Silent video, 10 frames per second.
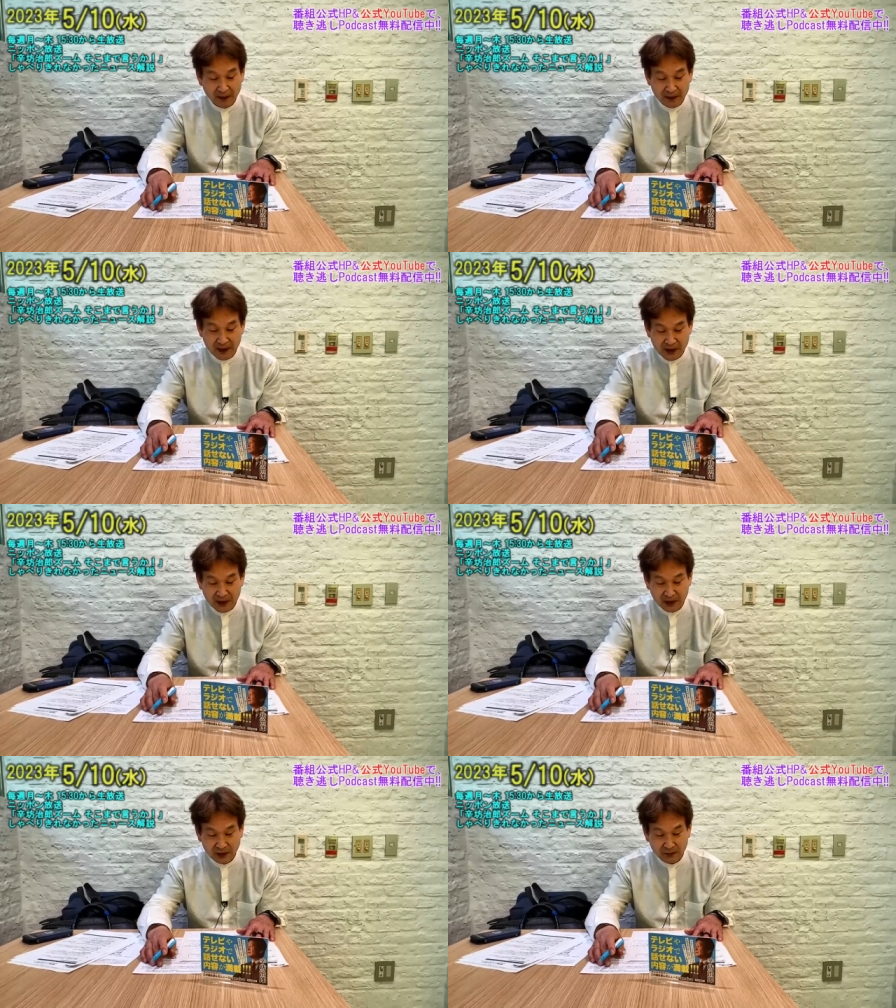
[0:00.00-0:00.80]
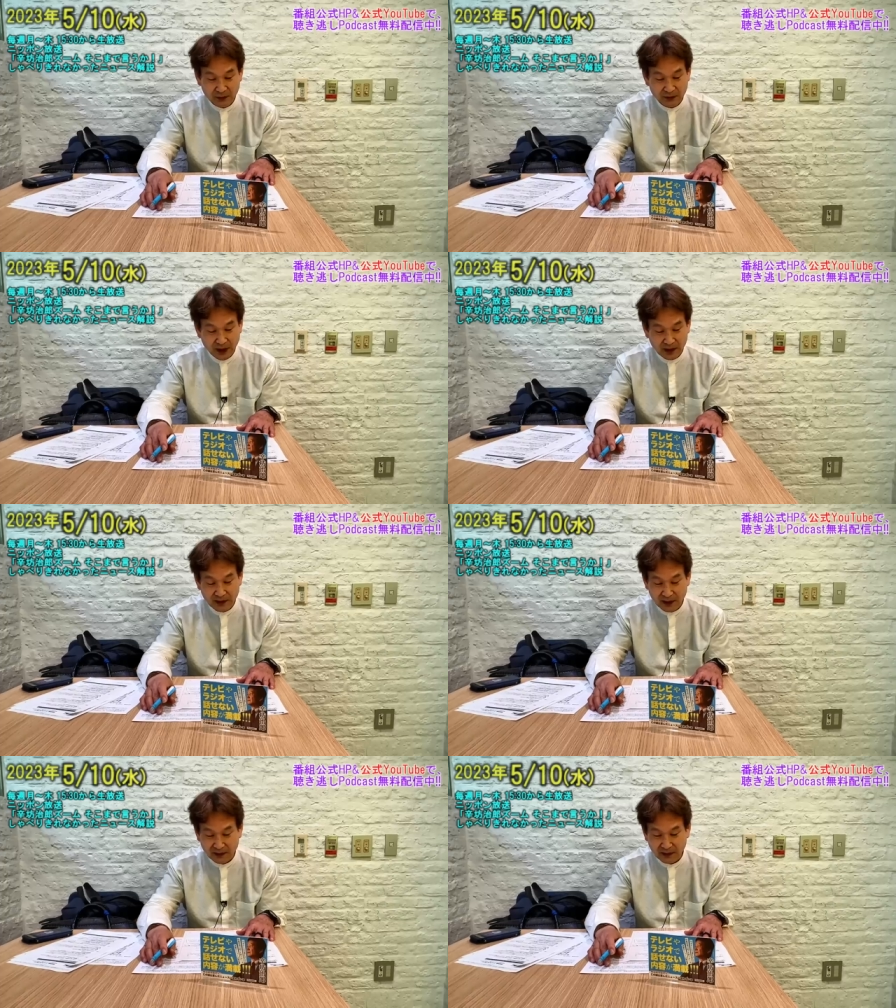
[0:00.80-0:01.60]
差し引き物価が
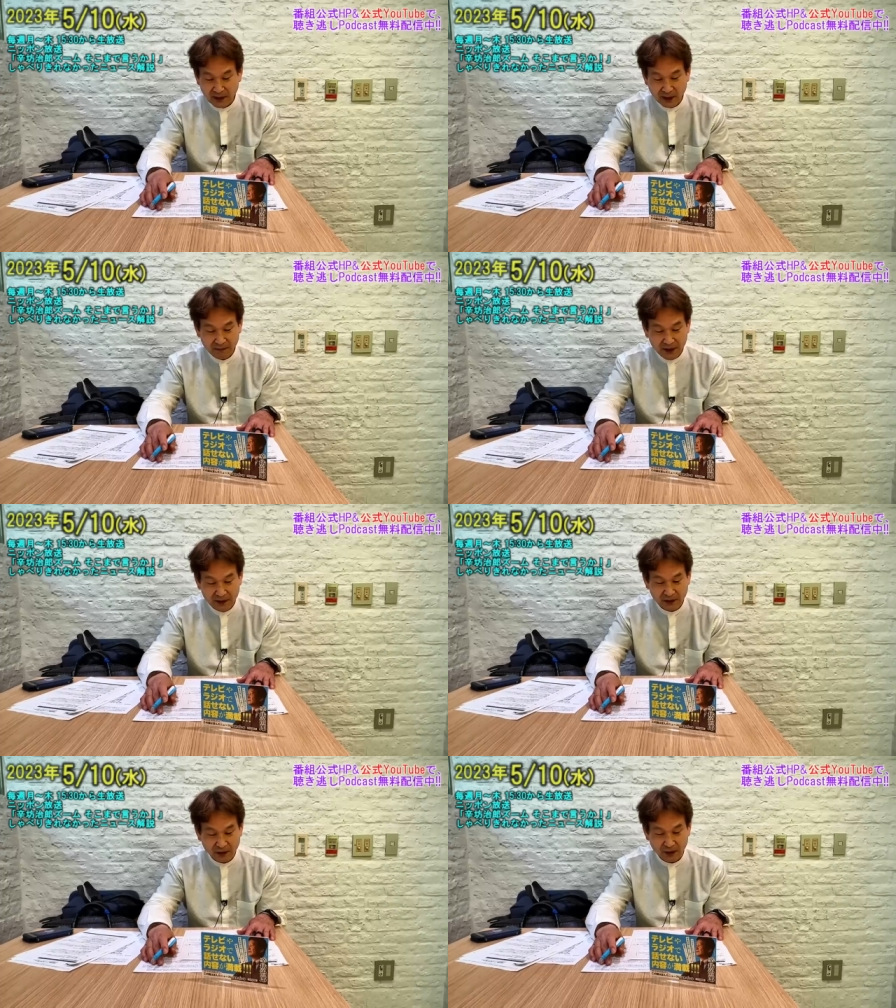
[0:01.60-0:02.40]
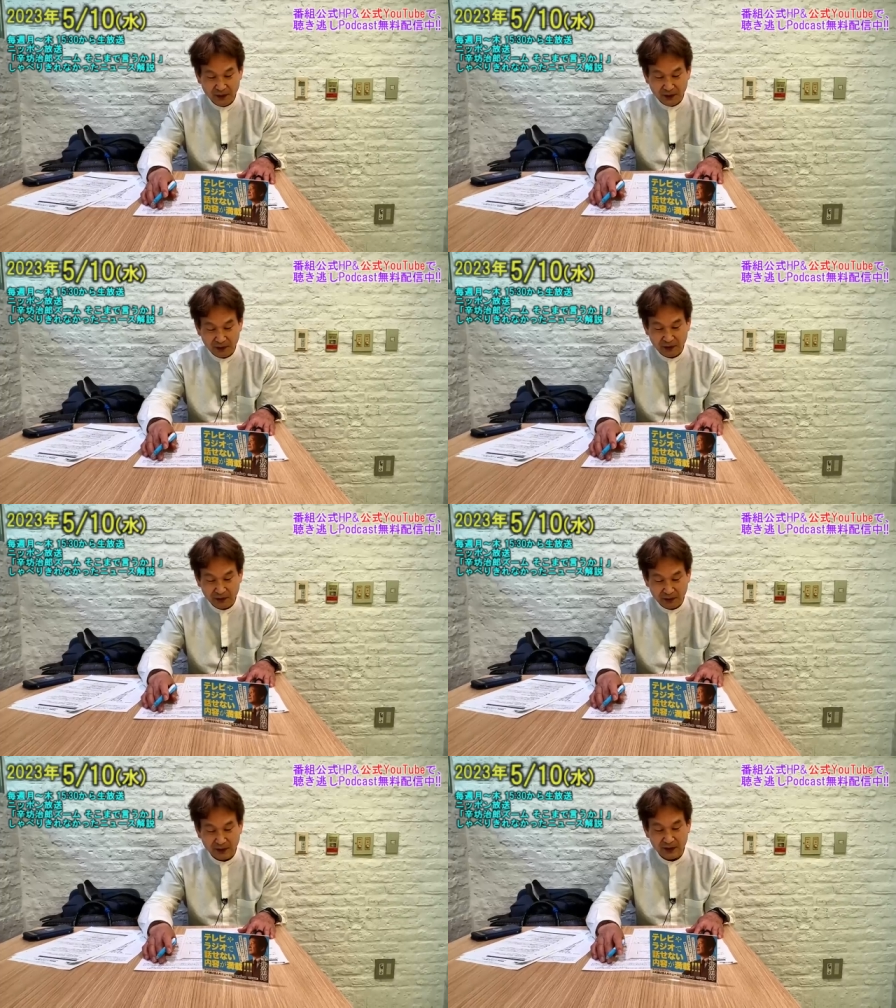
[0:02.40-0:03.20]
さんてんななパーセント 伸びてるという
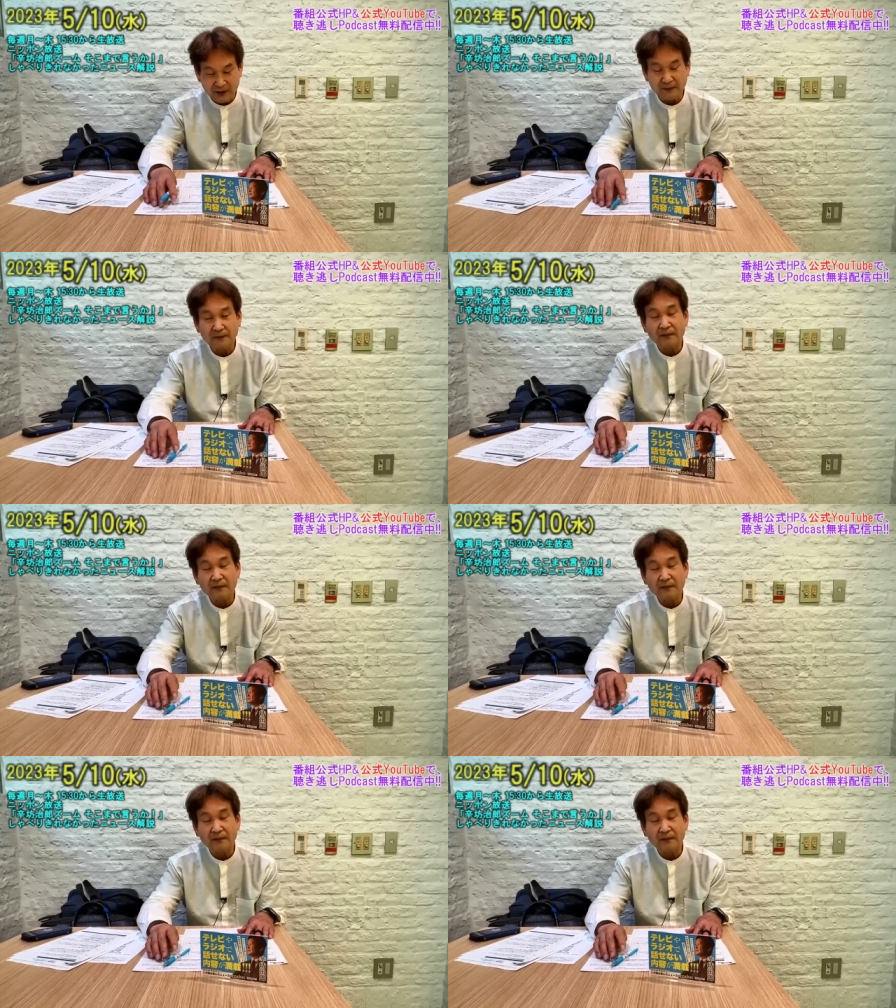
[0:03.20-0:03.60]
ことですよ。だか